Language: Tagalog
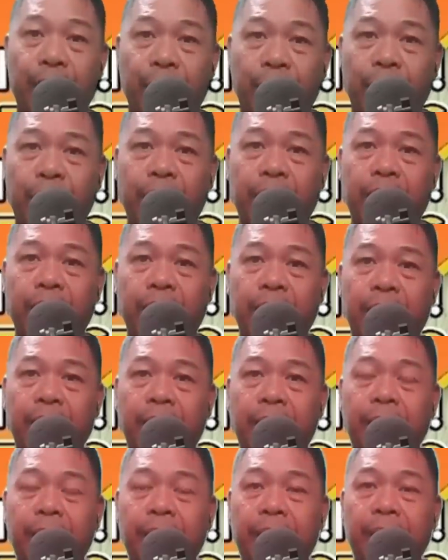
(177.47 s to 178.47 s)
pong
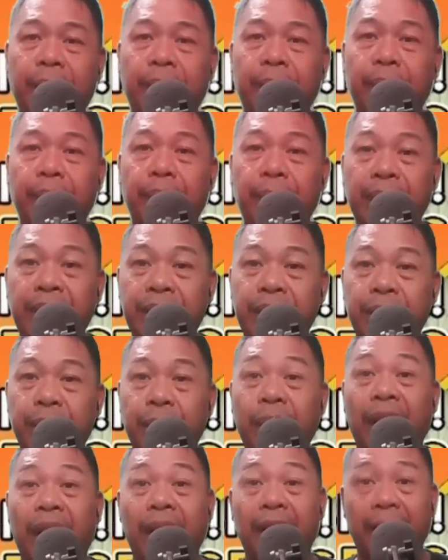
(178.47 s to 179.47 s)

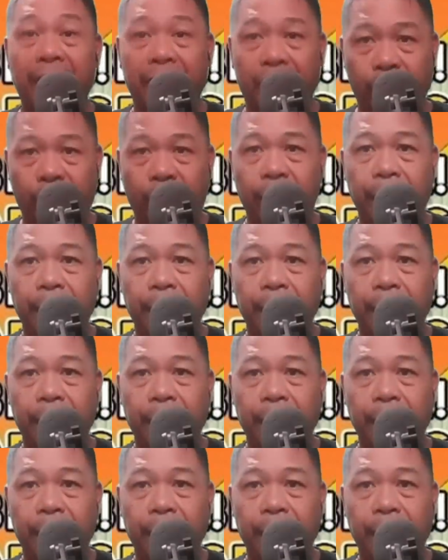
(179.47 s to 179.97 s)
video editor.